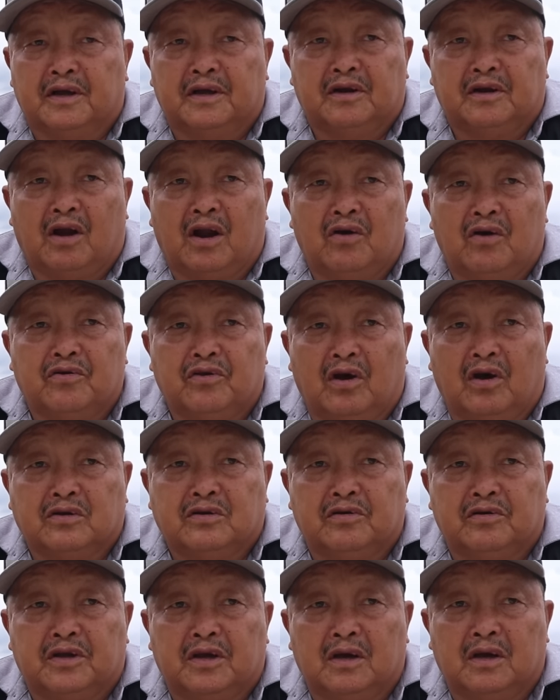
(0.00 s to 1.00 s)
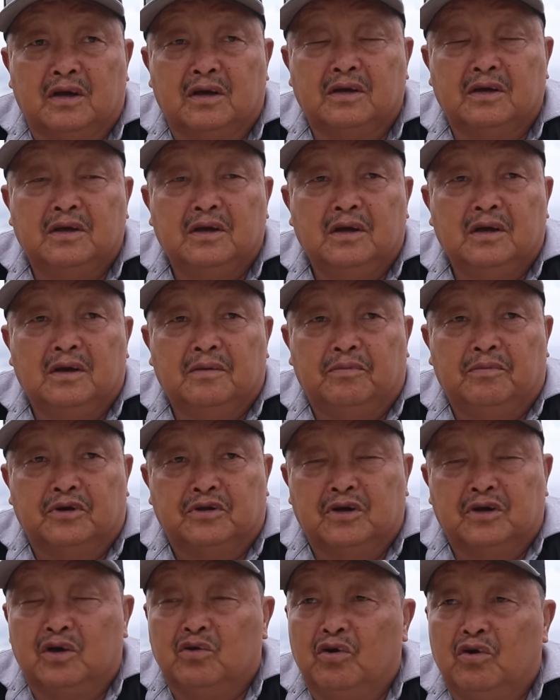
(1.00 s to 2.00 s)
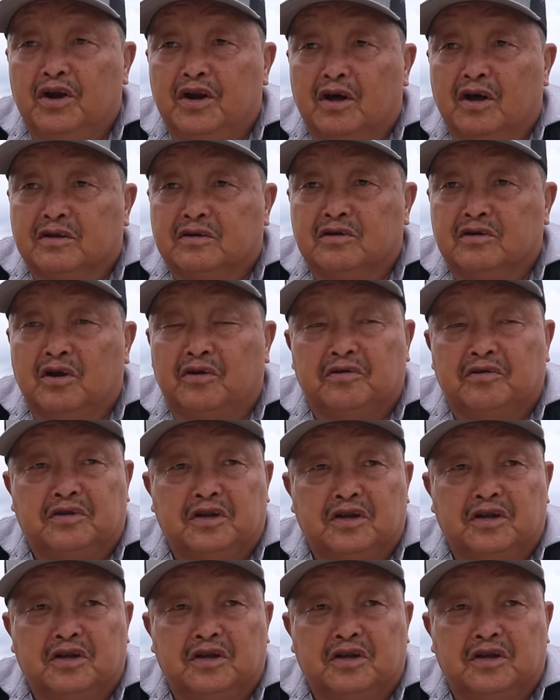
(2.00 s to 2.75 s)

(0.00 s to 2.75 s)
vậy đó là nhau xuống chế, bộ chơi vô lên nó xuống đây